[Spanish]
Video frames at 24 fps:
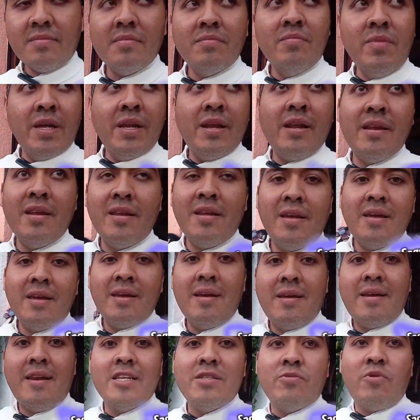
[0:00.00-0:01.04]
Miren,
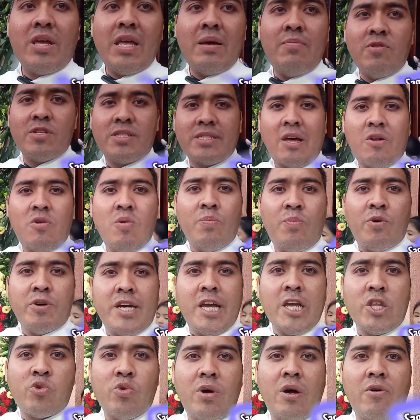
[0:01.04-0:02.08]
les voy a mostrar un
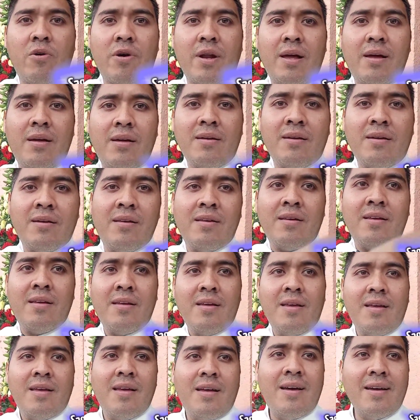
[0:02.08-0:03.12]
poquito ahora.
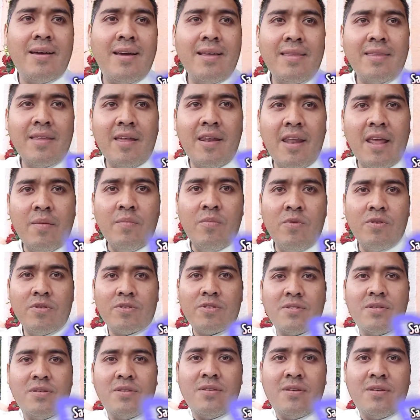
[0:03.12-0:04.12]
Aquí tenemos